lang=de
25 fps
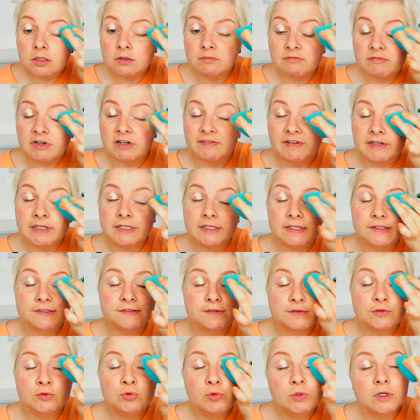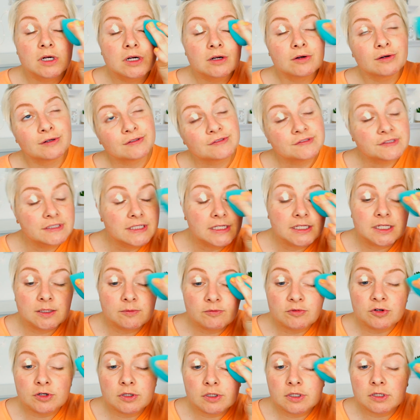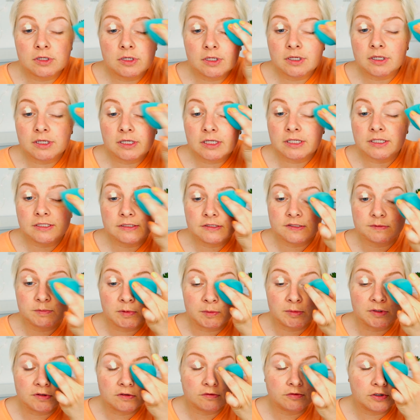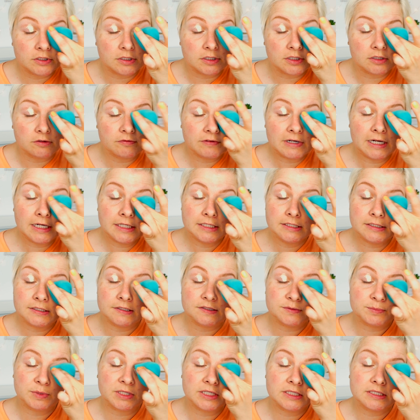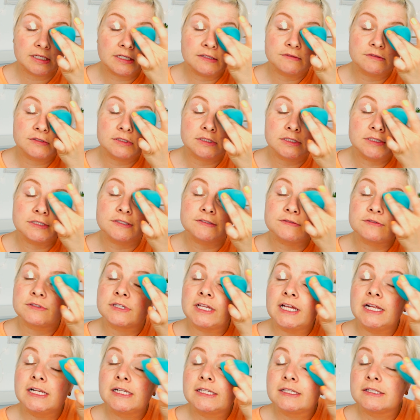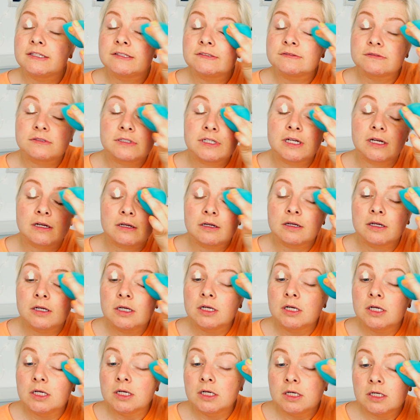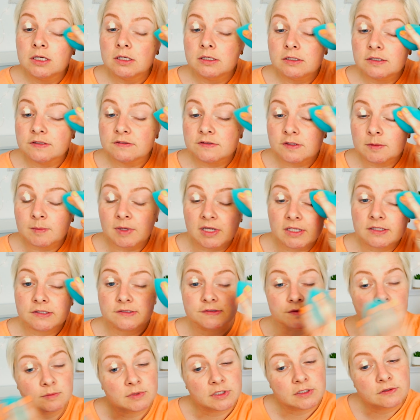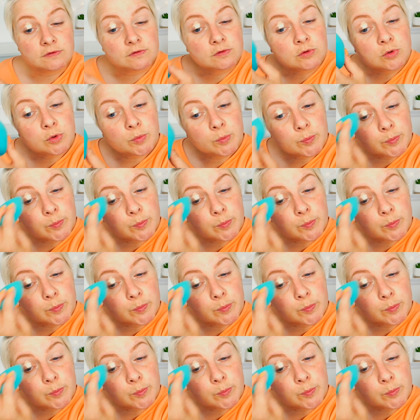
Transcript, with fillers: Weil wenn ich jetzt nur Concealer nehmen würde, kriegt das bei mir sofort in die Falten. Das bringt also nichts und hält nicht so lange. Deswegen mache ich das immer so.